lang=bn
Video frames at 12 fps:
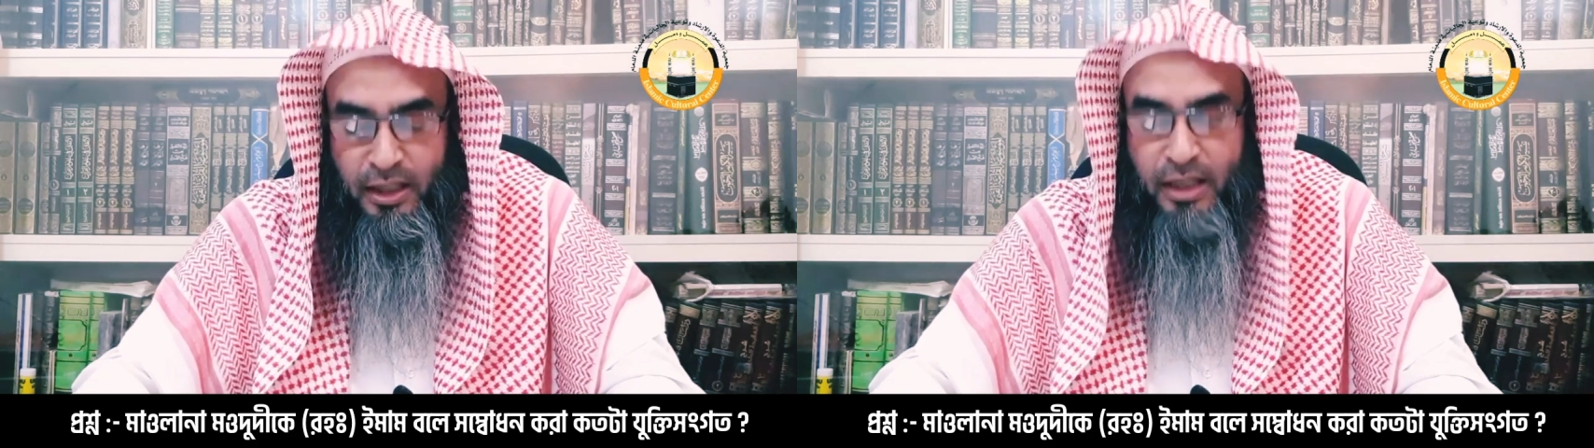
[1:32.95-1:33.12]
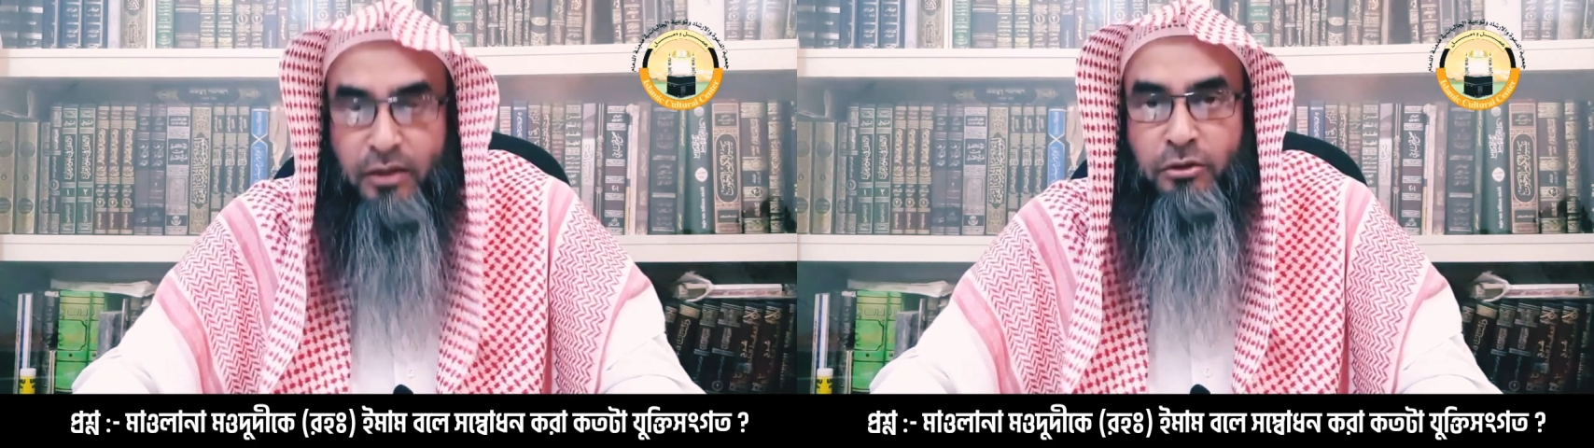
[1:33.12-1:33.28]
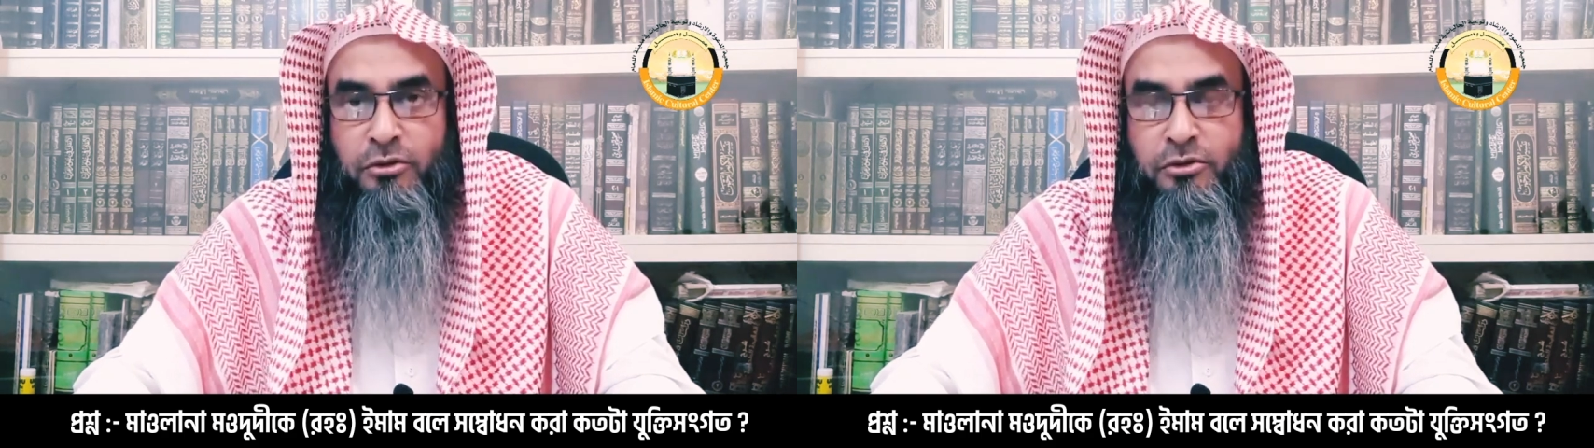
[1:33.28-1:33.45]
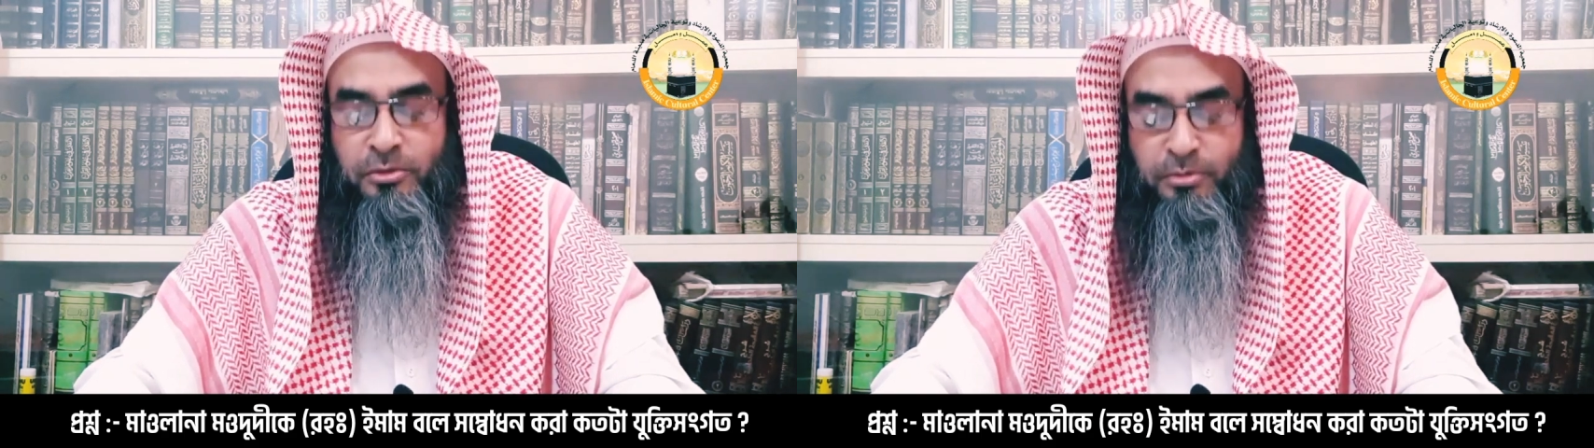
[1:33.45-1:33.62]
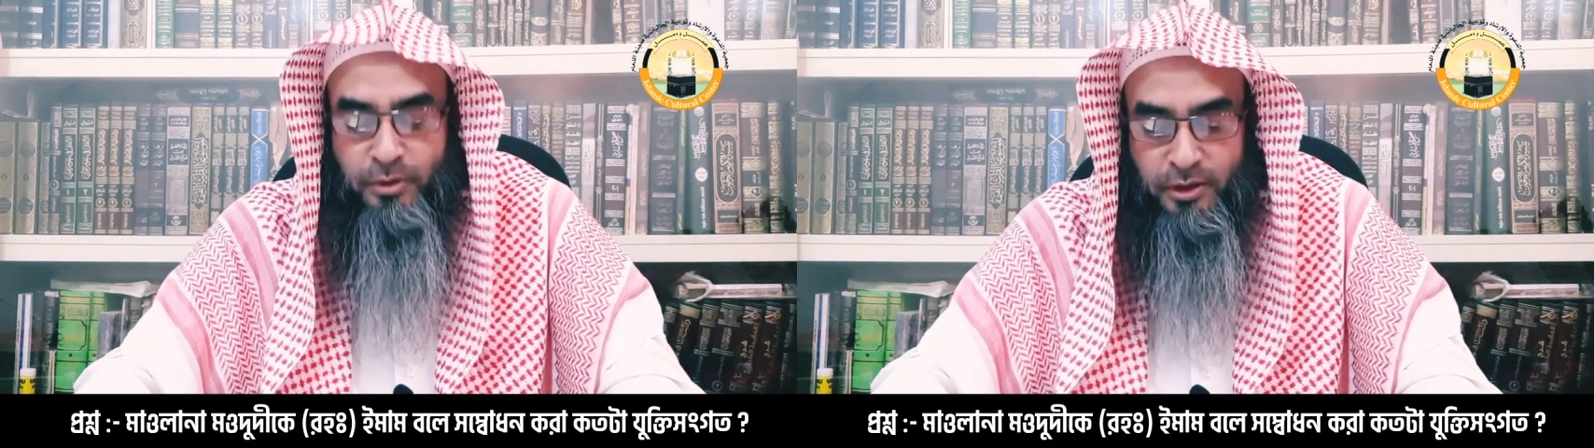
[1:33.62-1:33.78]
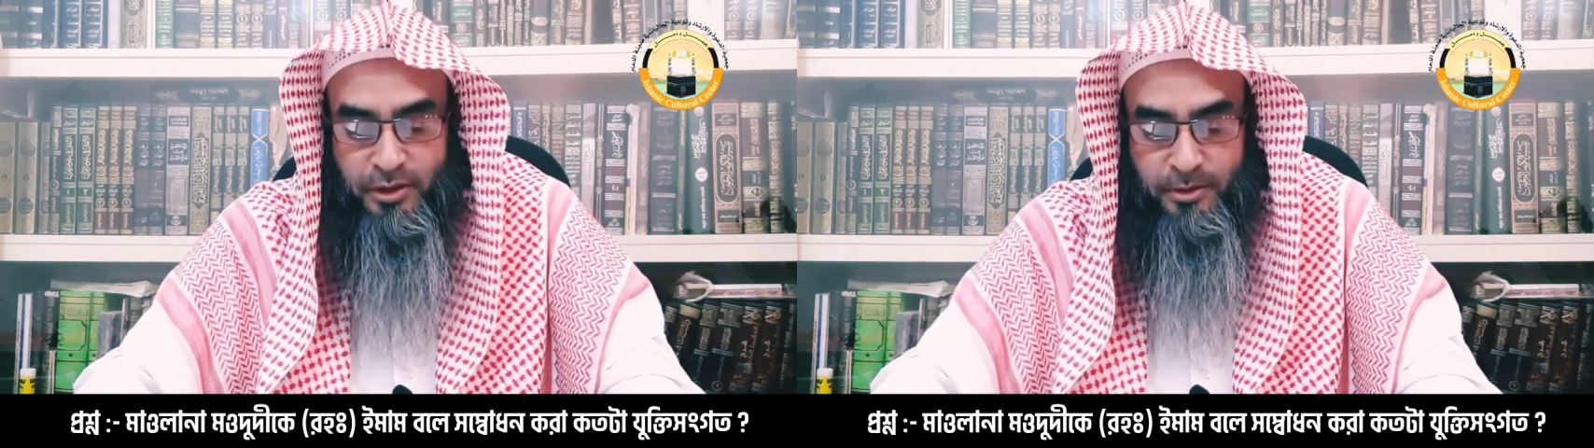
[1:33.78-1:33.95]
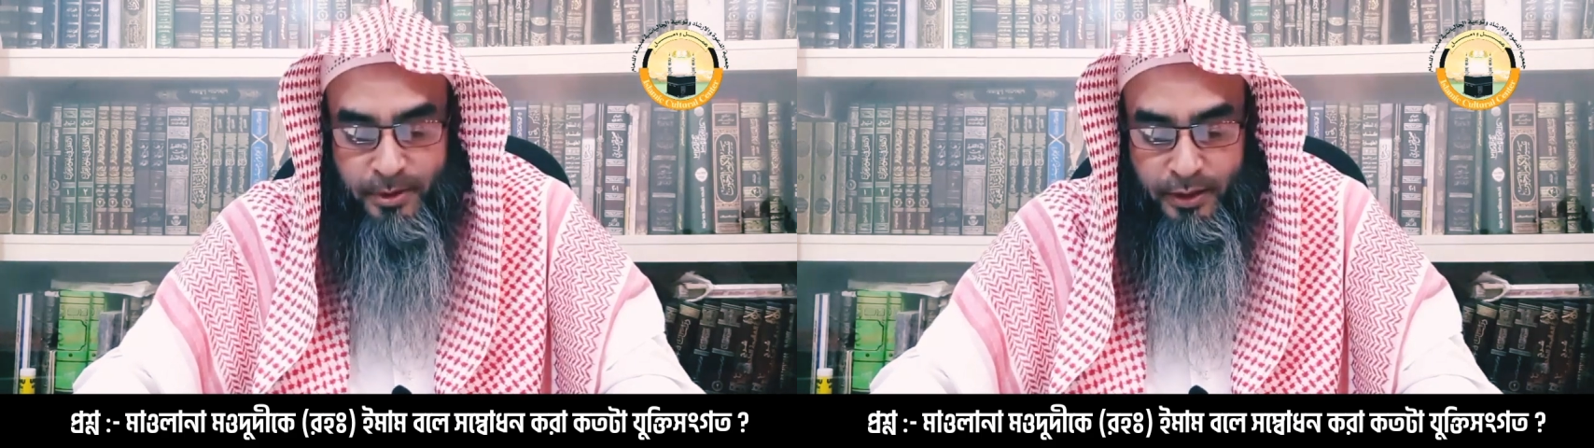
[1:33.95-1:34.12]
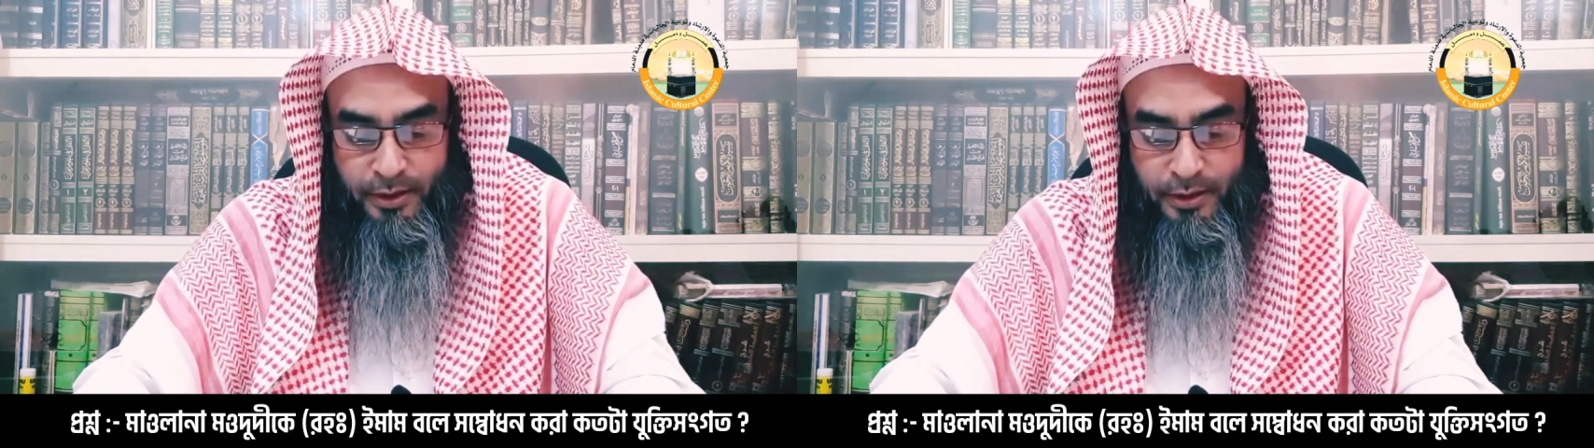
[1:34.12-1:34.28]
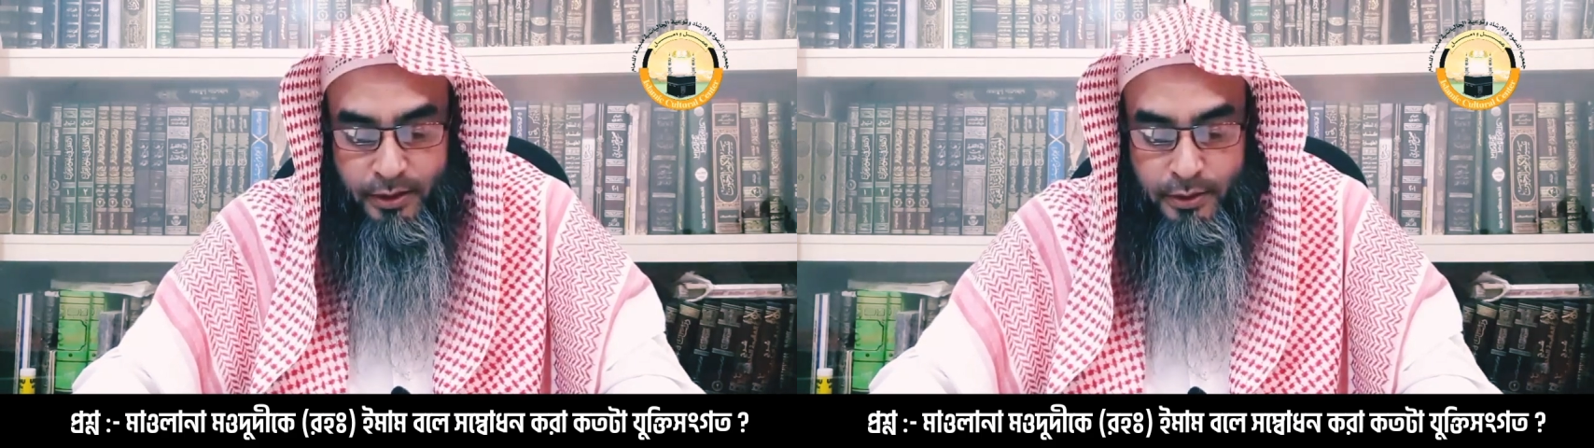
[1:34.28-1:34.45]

আদর্শ বলতে পারি